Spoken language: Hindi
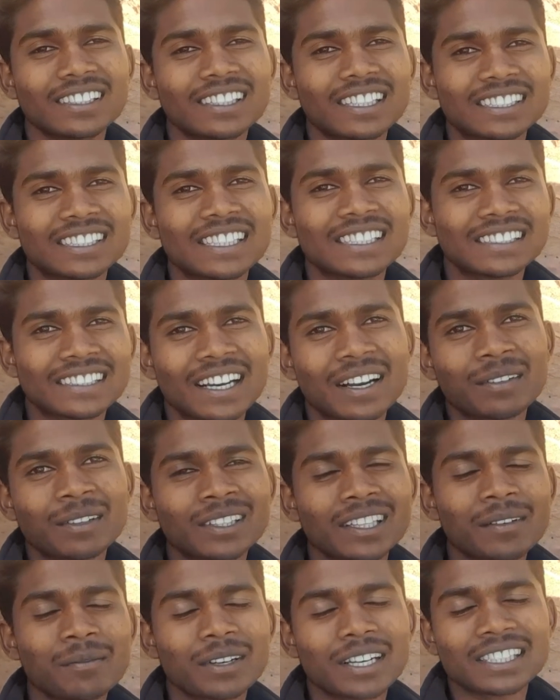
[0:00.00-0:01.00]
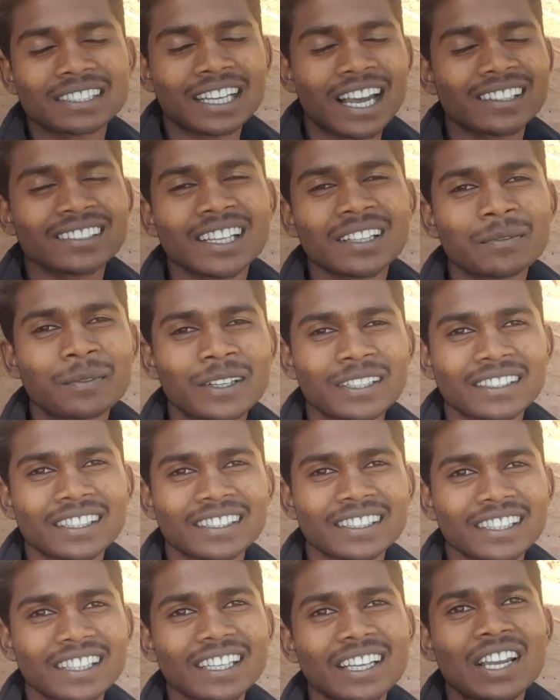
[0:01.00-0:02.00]
सीता मतलब मेरे साथ साथ पढ़ती
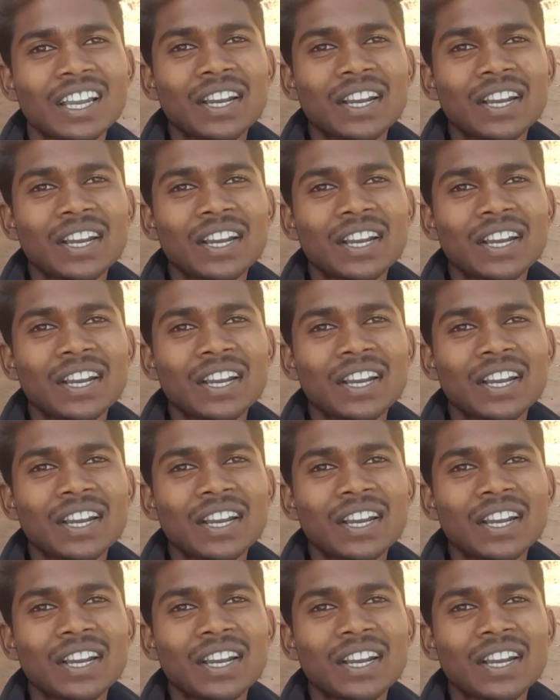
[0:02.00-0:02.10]
थी